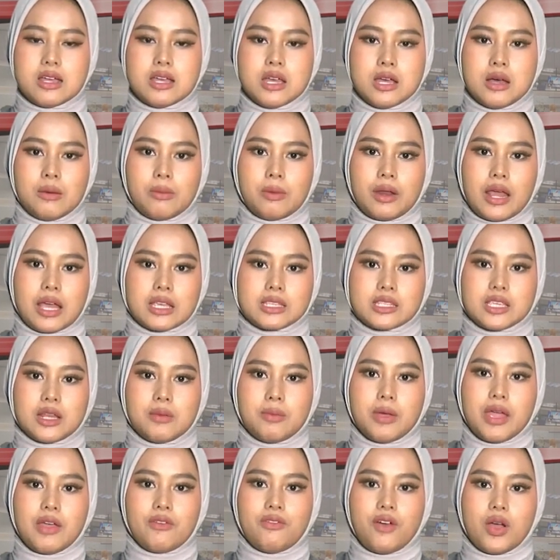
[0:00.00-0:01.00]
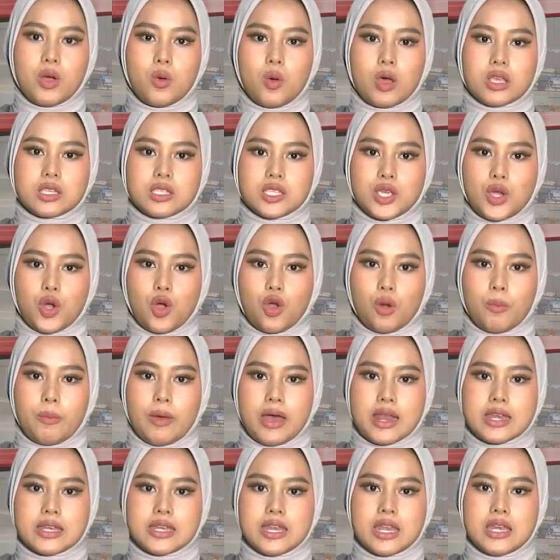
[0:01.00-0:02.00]
berhasil mengevakuasi
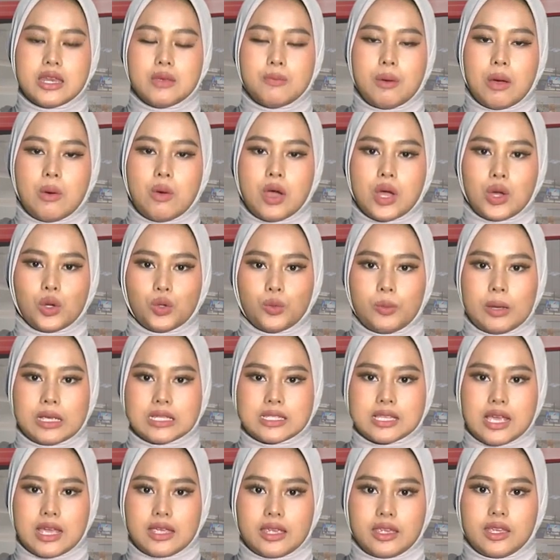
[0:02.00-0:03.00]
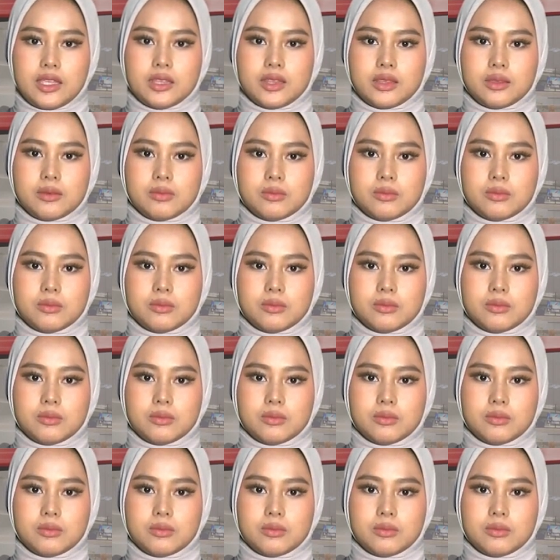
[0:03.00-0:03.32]
korban dan dibawa ke rumah sakit.